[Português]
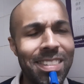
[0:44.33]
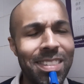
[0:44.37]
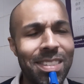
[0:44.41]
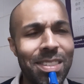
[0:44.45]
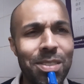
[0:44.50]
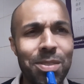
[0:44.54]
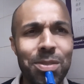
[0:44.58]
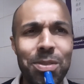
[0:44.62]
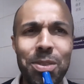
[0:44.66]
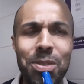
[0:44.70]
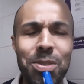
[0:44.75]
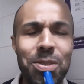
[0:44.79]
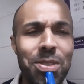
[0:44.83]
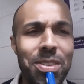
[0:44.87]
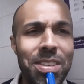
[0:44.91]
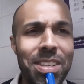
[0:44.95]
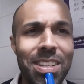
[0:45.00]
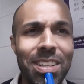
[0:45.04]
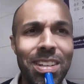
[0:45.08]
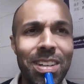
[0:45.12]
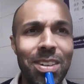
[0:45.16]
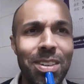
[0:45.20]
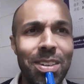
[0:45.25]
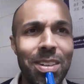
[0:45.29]
Acho que foi o
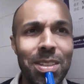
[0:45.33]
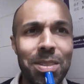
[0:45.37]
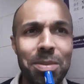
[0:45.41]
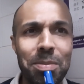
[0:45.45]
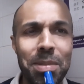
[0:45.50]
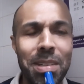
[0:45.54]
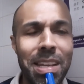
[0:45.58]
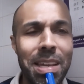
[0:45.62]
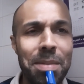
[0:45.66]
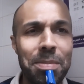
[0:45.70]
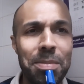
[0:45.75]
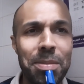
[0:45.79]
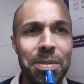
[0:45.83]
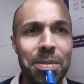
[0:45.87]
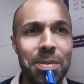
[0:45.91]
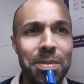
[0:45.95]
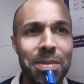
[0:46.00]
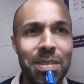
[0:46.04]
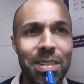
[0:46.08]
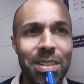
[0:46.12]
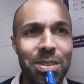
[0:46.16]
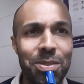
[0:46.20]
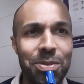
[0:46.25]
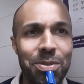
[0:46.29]
Diego, agora não me
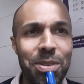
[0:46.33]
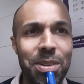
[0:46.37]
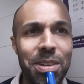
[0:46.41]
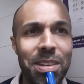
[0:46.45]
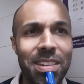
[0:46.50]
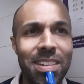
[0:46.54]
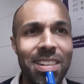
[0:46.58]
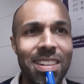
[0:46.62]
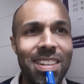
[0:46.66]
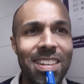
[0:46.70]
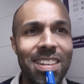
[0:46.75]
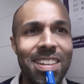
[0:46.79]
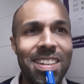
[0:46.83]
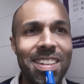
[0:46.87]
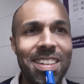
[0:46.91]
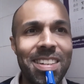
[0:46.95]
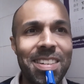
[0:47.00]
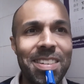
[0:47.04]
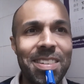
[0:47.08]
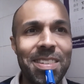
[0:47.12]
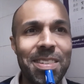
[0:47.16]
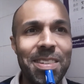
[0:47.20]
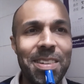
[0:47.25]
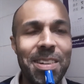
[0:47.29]
lembro. Acho que foi.
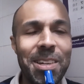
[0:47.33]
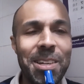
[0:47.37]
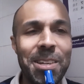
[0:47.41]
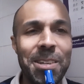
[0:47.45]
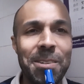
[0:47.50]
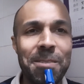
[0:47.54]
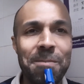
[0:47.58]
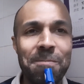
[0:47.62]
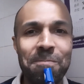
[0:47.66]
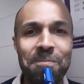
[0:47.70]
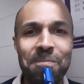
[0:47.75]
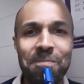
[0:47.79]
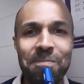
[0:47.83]
É